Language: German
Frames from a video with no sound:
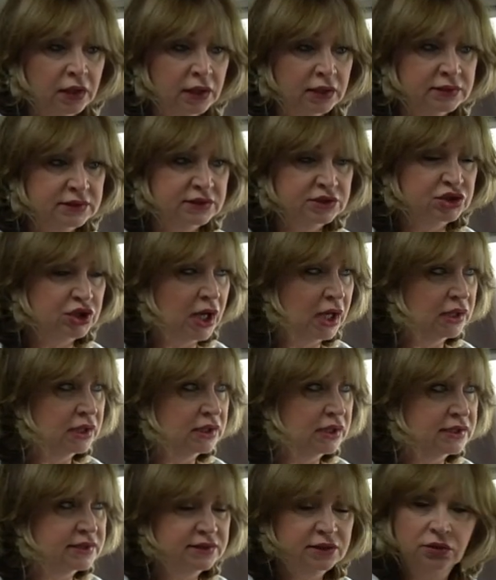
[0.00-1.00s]
Es ist schade,
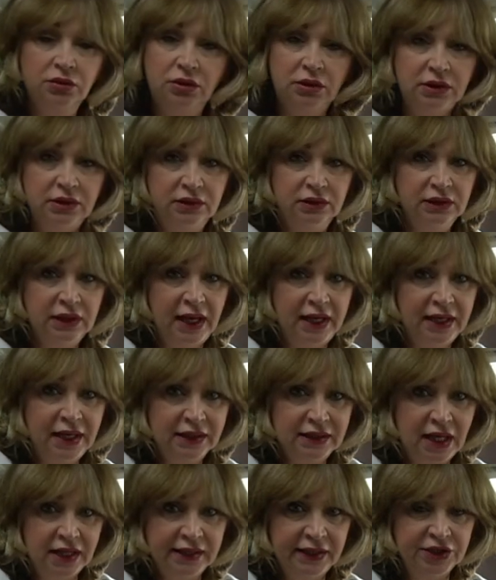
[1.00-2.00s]
dass so leider
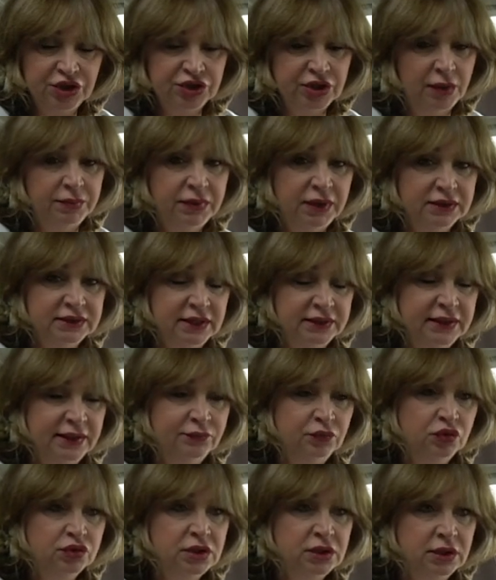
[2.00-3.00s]
gar kein Stellplatz an der
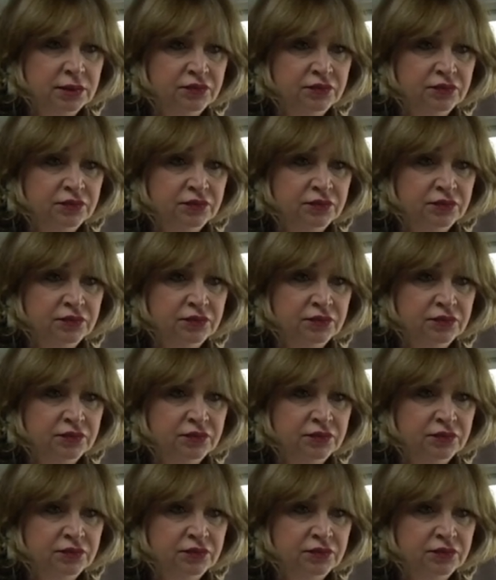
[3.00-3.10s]
Mosel